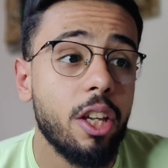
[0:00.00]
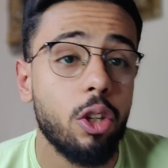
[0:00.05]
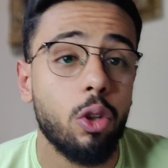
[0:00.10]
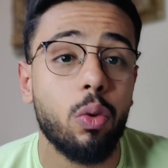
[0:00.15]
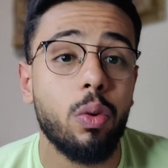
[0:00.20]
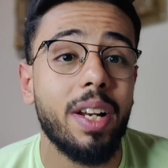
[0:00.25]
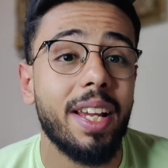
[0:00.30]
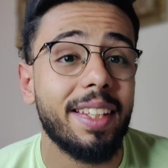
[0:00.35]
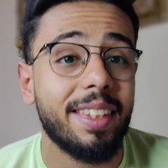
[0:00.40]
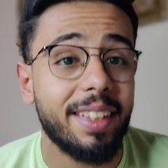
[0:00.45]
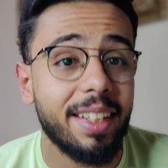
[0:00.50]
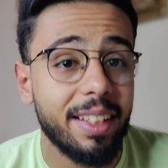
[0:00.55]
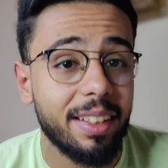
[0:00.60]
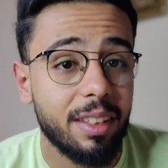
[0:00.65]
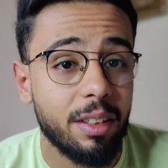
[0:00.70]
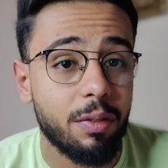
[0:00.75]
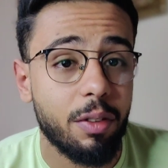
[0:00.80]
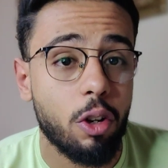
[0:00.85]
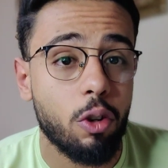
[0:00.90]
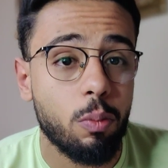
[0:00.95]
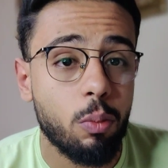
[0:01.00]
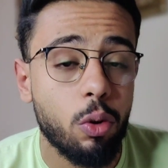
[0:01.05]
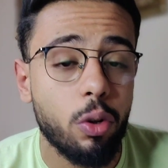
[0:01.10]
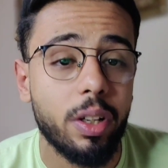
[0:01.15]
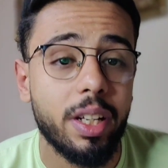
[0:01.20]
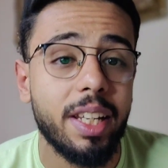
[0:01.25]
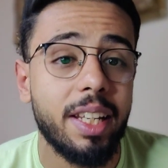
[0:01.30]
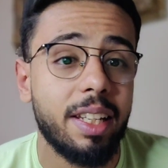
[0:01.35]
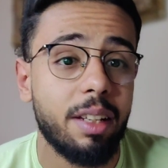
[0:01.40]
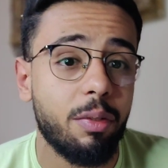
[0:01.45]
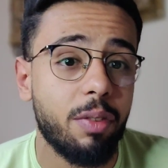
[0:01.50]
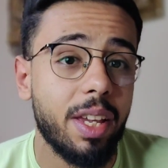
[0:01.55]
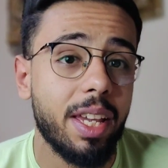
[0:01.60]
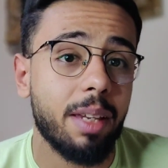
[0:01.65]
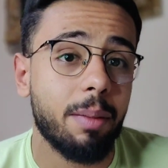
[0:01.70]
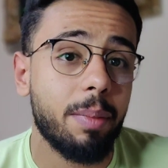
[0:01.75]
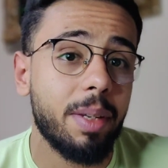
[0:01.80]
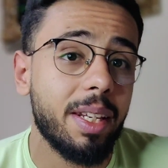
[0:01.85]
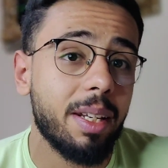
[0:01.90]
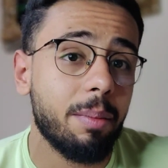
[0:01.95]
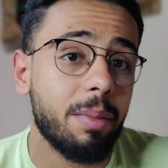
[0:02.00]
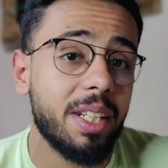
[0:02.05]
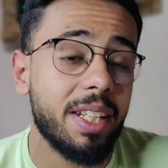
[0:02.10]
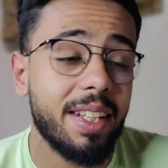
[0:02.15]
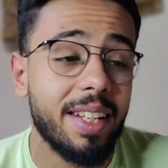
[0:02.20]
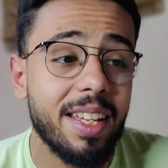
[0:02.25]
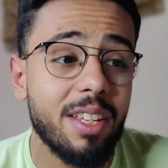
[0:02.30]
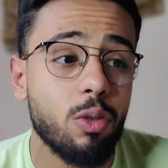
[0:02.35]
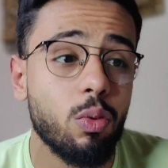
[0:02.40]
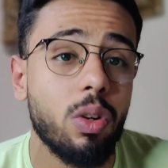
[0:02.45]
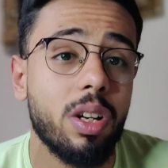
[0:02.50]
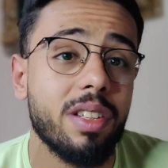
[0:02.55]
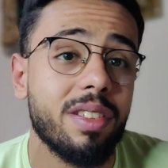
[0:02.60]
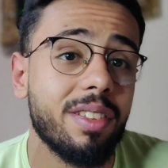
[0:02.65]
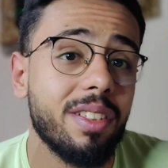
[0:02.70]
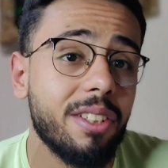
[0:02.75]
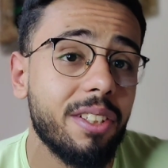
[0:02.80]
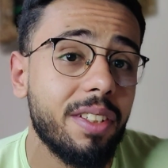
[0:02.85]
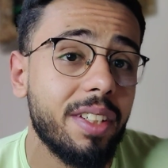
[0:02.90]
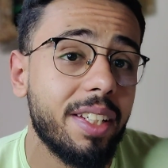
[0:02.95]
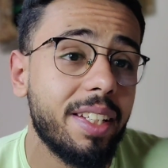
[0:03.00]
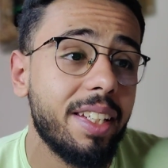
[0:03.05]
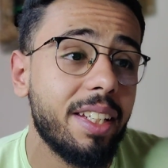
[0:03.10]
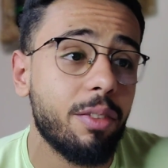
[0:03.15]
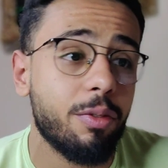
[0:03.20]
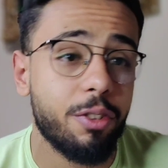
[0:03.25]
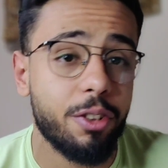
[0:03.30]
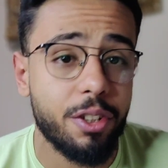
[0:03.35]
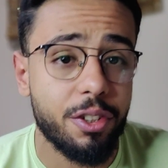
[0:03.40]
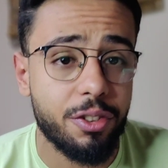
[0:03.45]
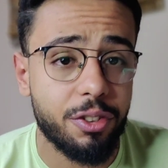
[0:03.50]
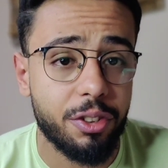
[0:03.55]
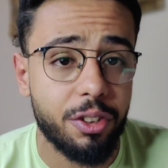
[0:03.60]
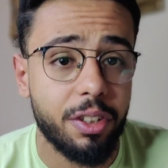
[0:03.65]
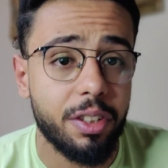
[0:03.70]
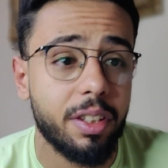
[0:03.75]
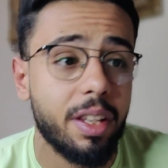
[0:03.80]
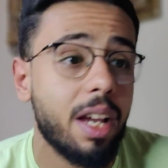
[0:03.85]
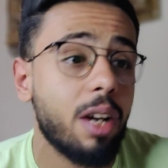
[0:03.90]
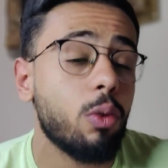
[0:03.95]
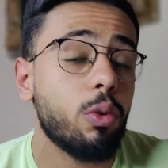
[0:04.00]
يكون اتراكتيف او مغري لفئه كبيره من الناس وخاصه اللي الفيناسترايد